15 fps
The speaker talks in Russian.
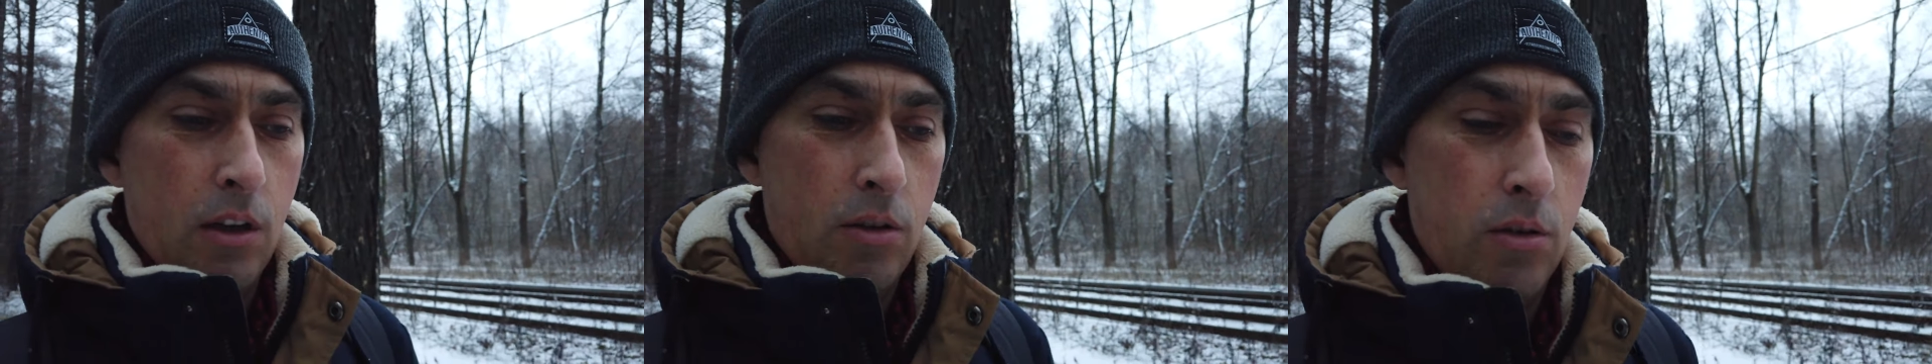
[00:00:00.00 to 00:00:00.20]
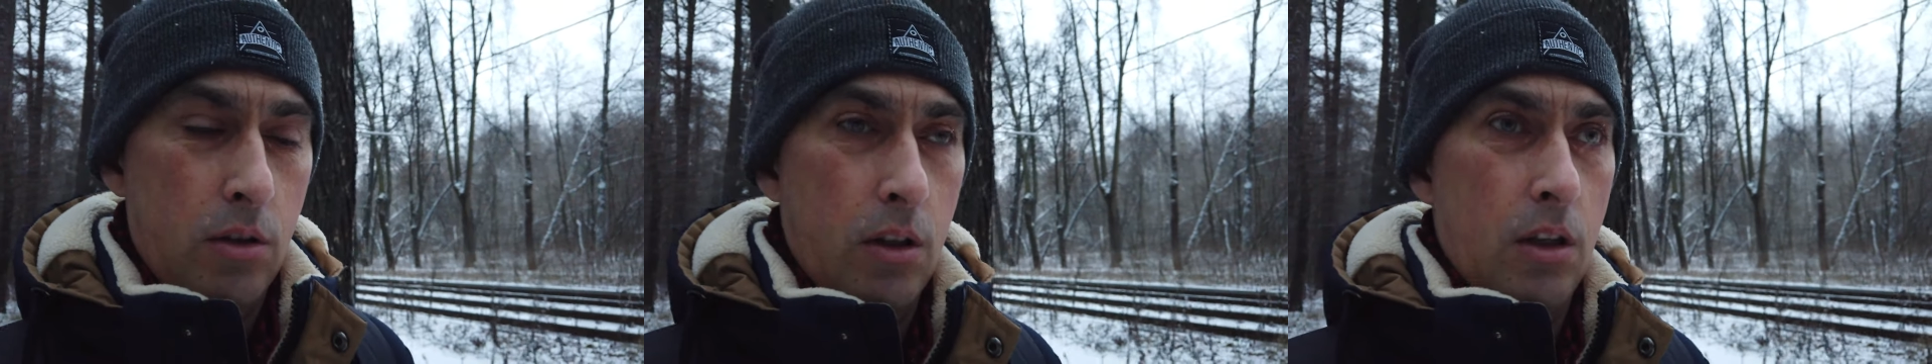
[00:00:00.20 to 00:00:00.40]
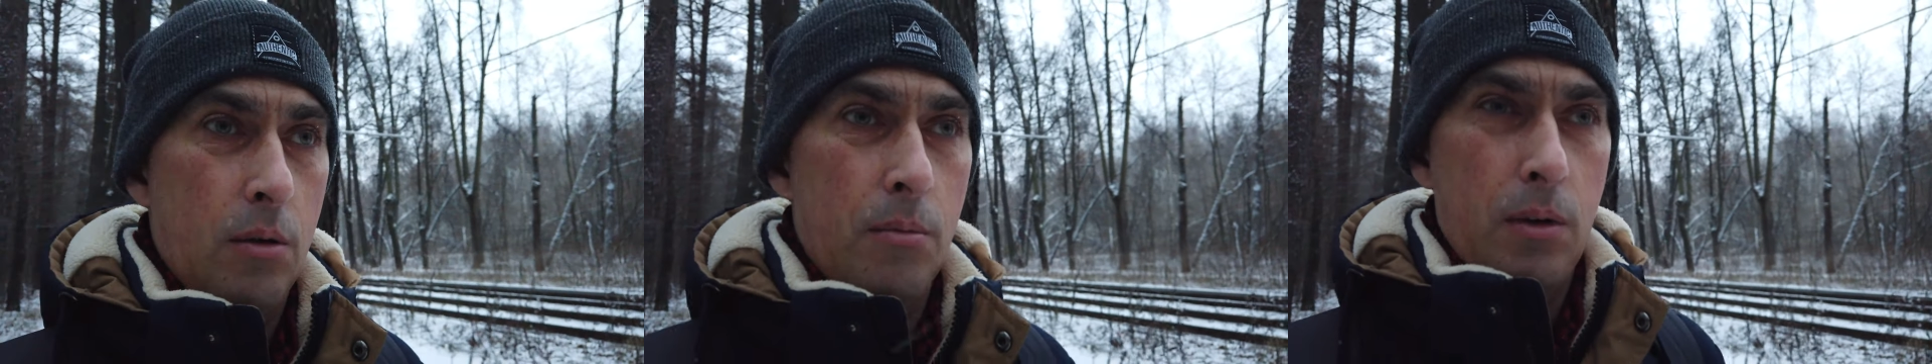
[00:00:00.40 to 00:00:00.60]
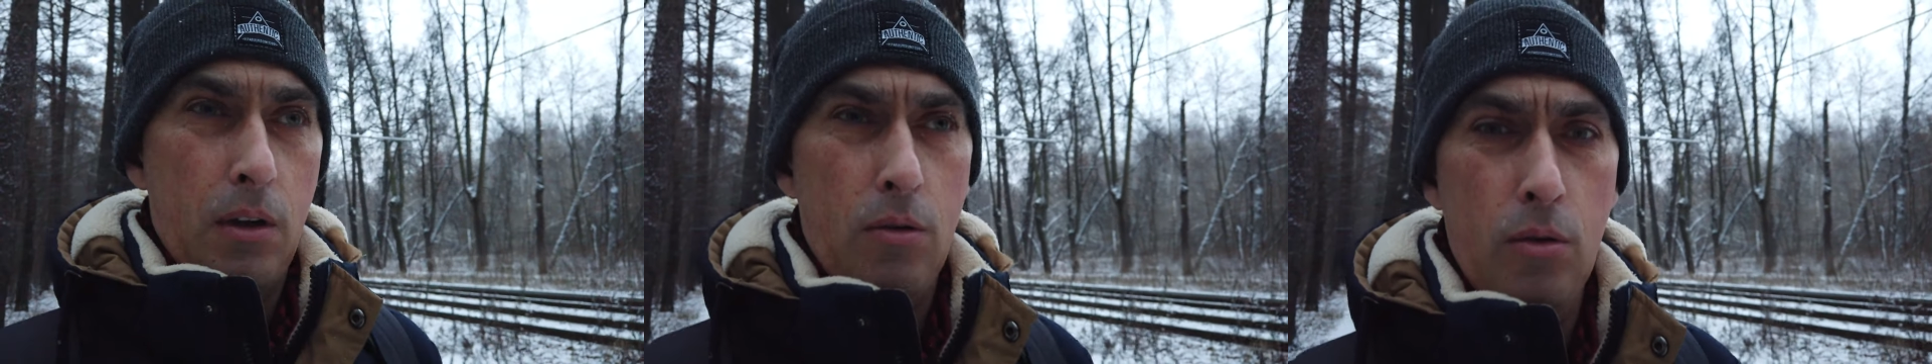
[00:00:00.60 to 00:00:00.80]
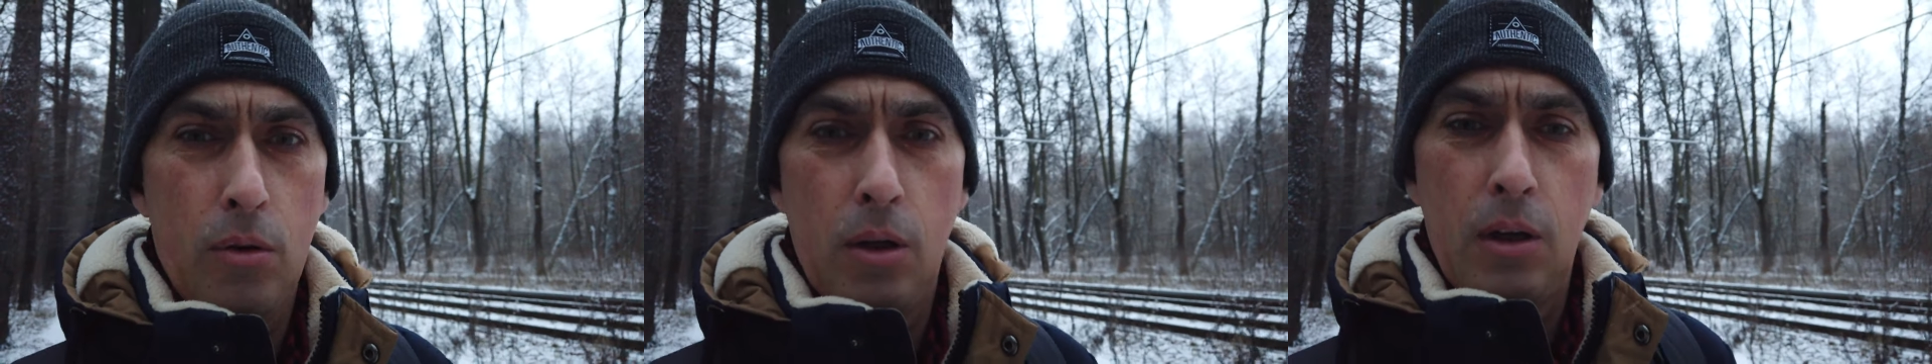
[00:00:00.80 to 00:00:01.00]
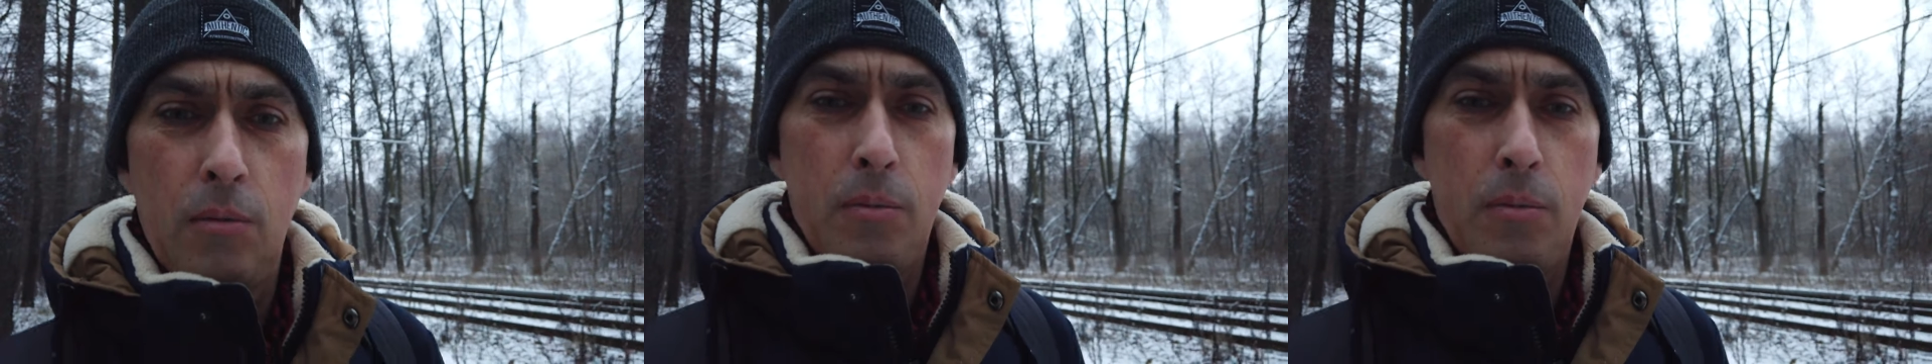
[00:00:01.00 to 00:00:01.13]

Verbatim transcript: кто-то наоборот